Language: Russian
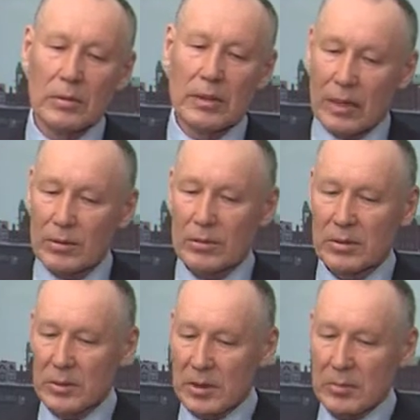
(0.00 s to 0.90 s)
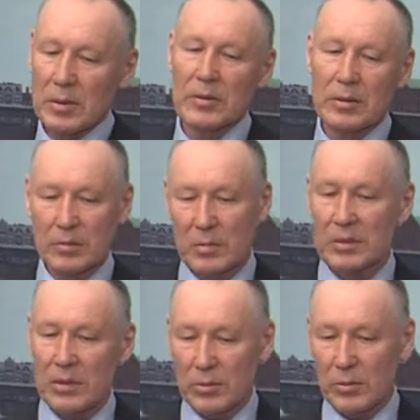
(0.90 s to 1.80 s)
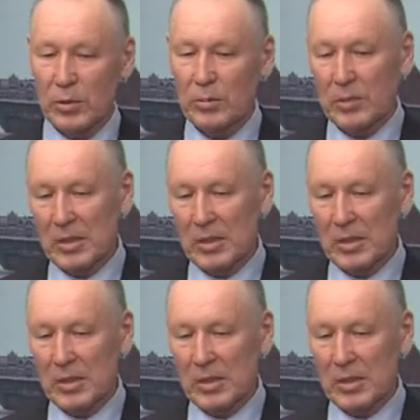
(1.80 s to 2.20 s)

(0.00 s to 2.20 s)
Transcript: и радуются им мастерством